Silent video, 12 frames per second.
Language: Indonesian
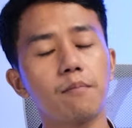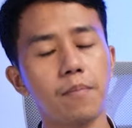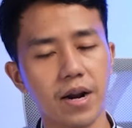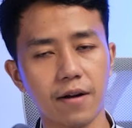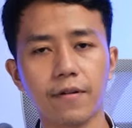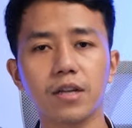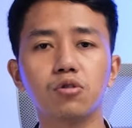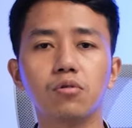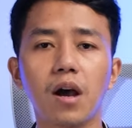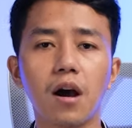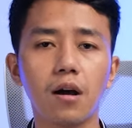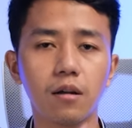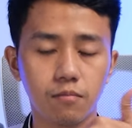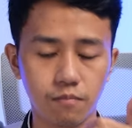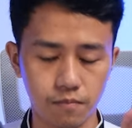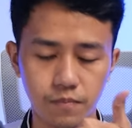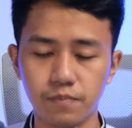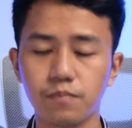para flank juga
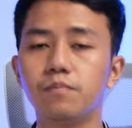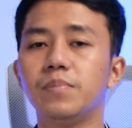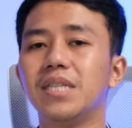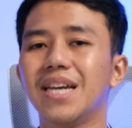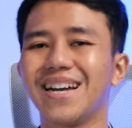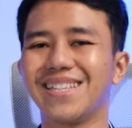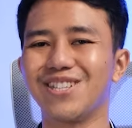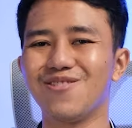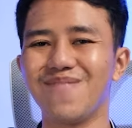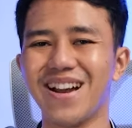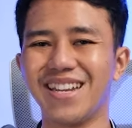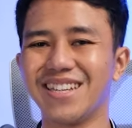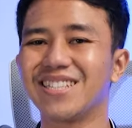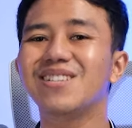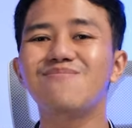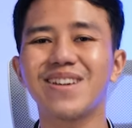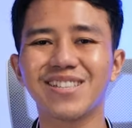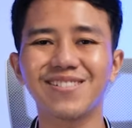bisa cobain
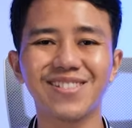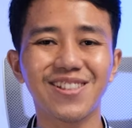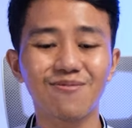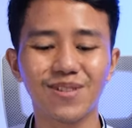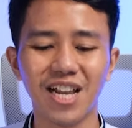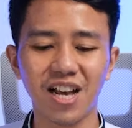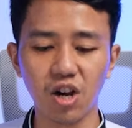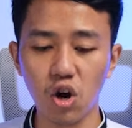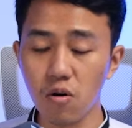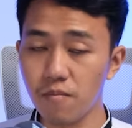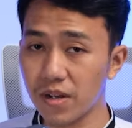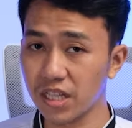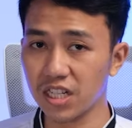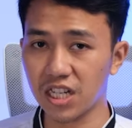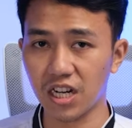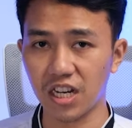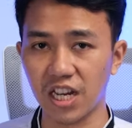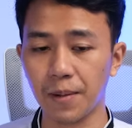sepatu top salah
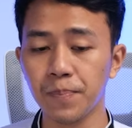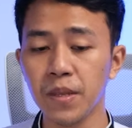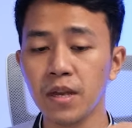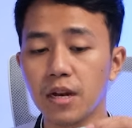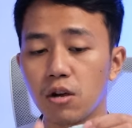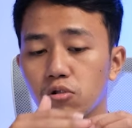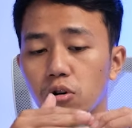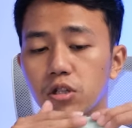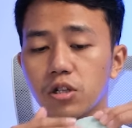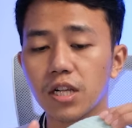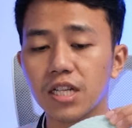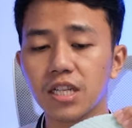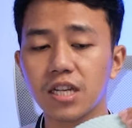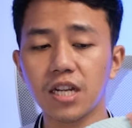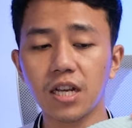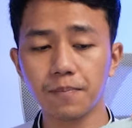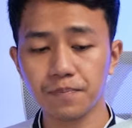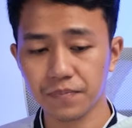competition ini. Nah untuk outsole-nya
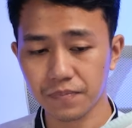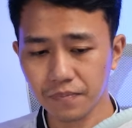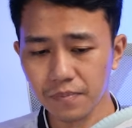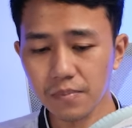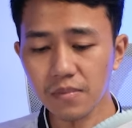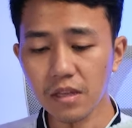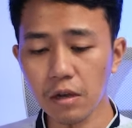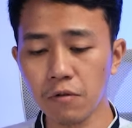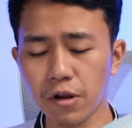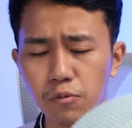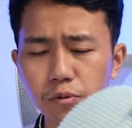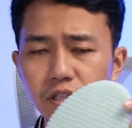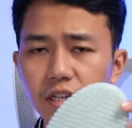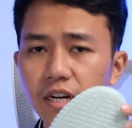sendiri walaupun